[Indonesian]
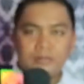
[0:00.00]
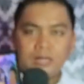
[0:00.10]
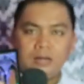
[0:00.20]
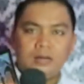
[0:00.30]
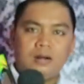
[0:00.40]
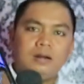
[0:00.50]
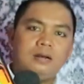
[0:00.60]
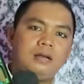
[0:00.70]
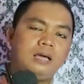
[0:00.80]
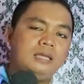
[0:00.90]

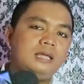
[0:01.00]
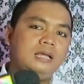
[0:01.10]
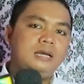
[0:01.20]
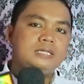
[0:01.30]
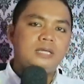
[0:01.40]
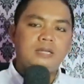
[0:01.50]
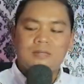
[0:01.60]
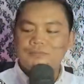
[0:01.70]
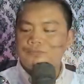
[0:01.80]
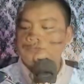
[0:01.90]
Pentacle. Nah, kita lihat di sini.
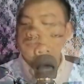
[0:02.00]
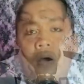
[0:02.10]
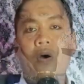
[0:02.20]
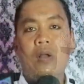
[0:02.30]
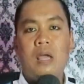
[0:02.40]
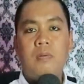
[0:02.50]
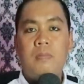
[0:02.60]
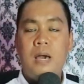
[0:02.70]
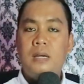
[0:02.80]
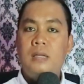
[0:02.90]
Ada orang yang
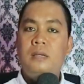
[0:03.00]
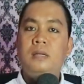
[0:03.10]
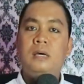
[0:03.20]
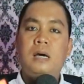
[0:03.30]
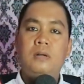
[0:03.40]
memahat dinding dan